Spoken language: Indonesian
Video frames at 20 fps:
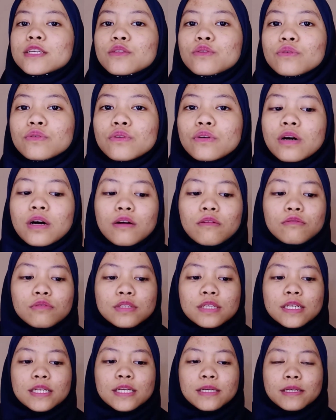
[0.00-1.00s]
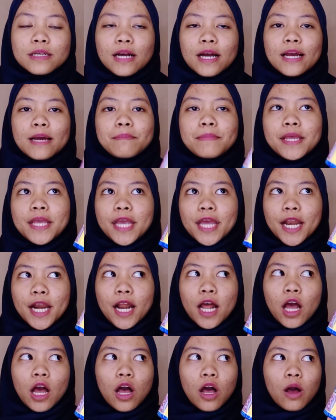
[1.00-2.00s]
gitu aku jadi kayak mikir
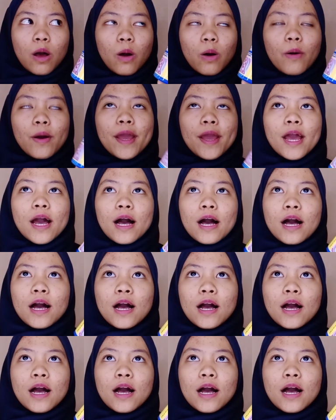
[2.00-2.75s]
oh ya